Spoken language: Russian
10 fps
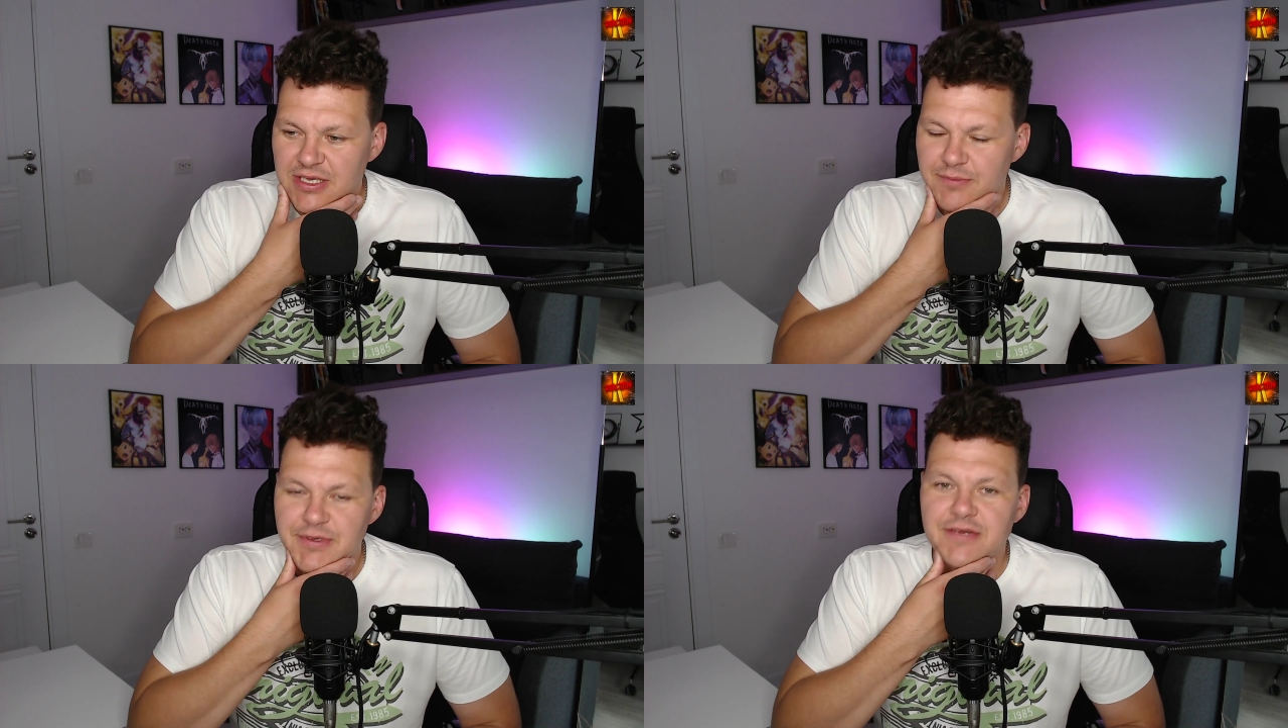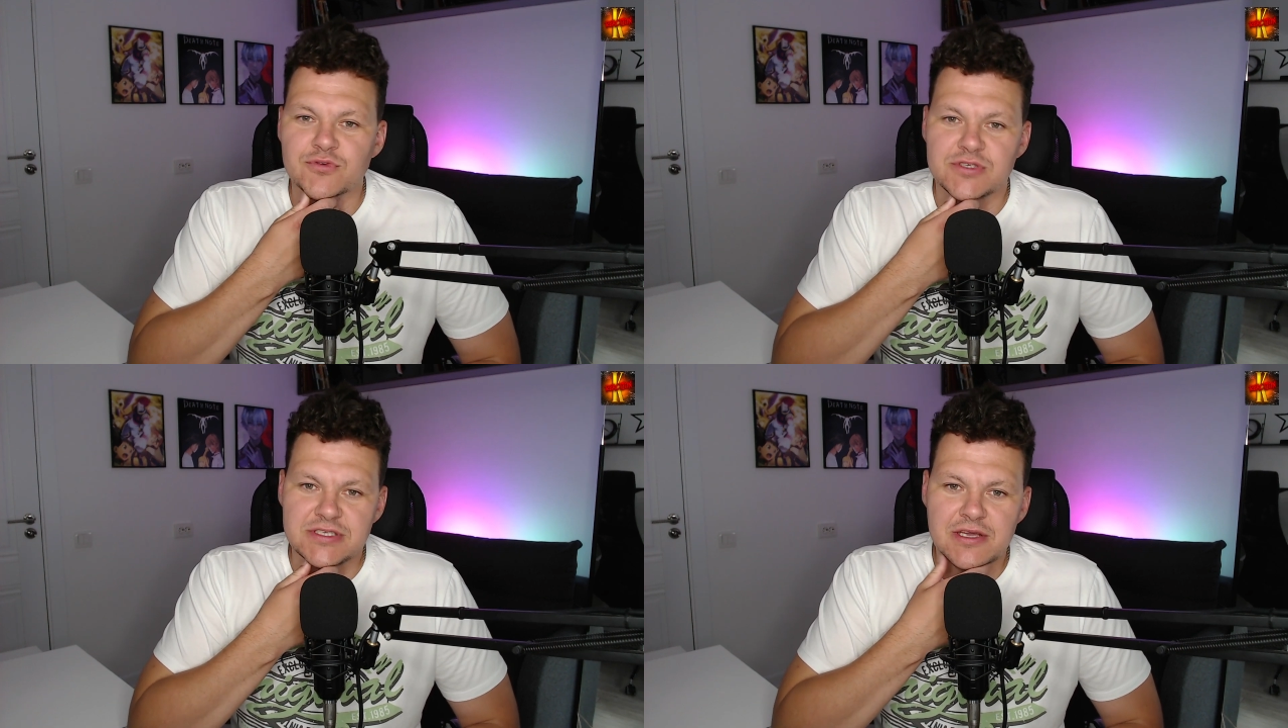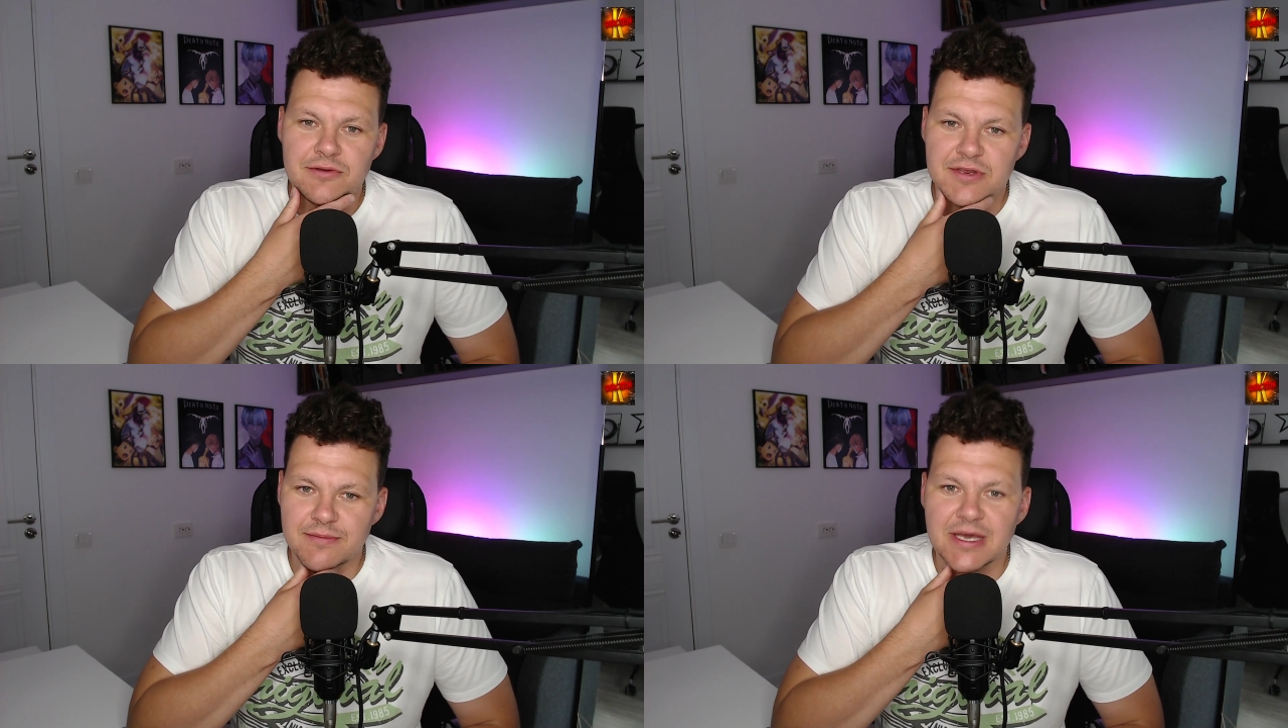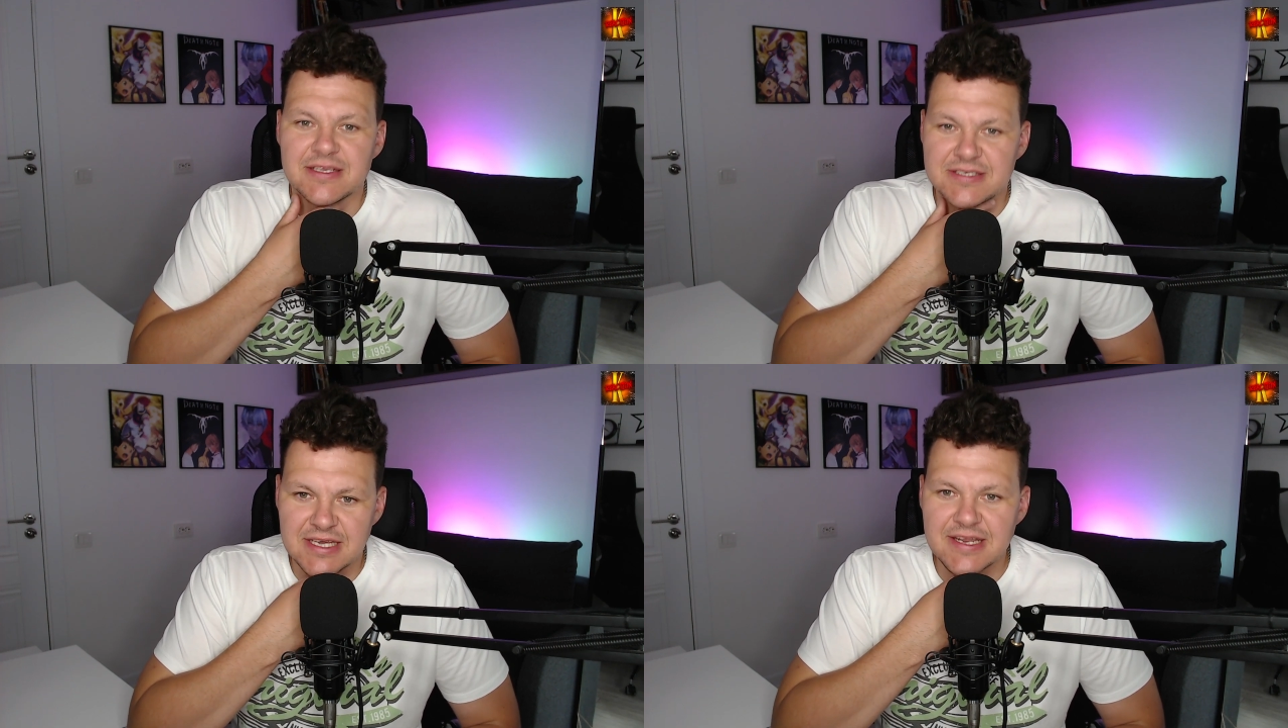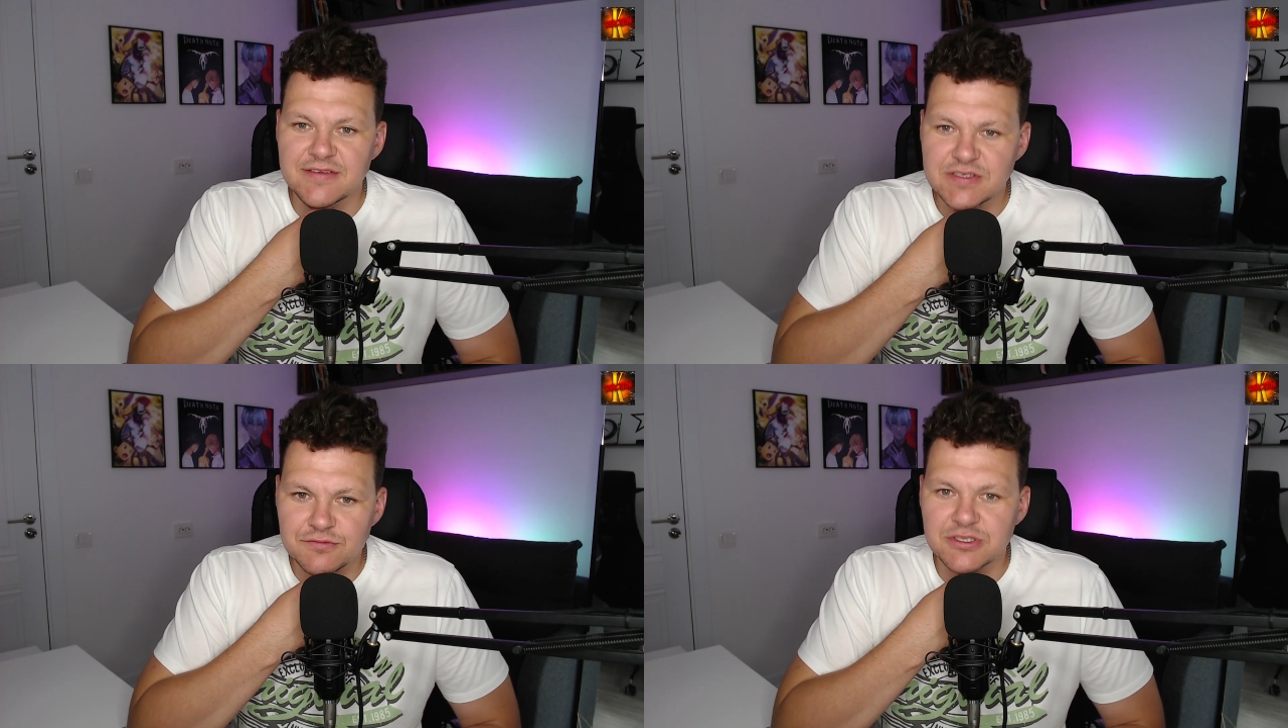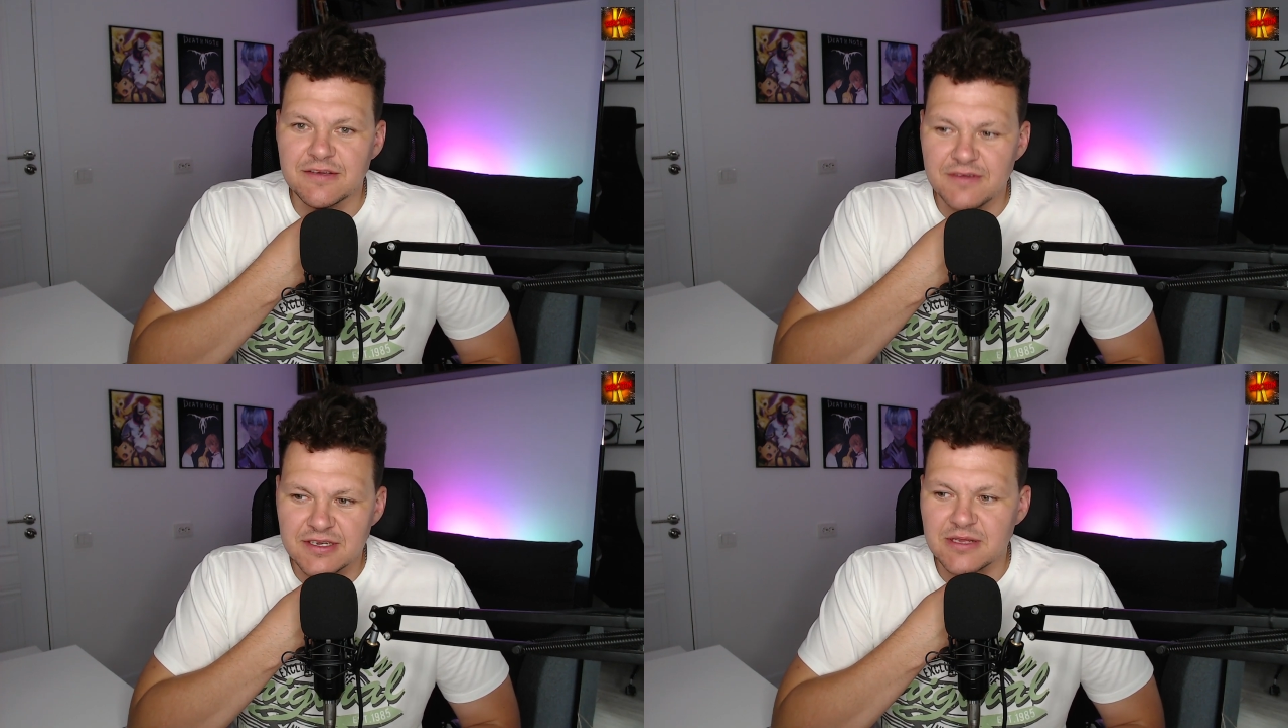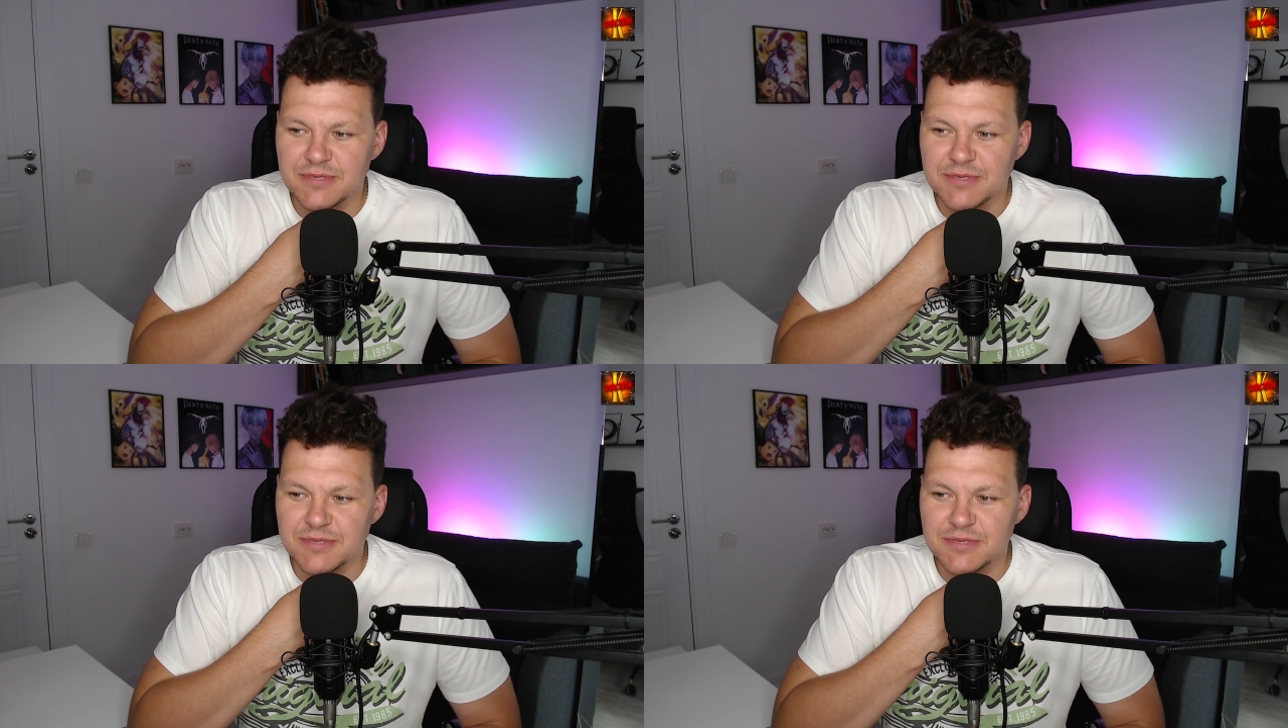Первую серию, ребята, скорее всего, наверное,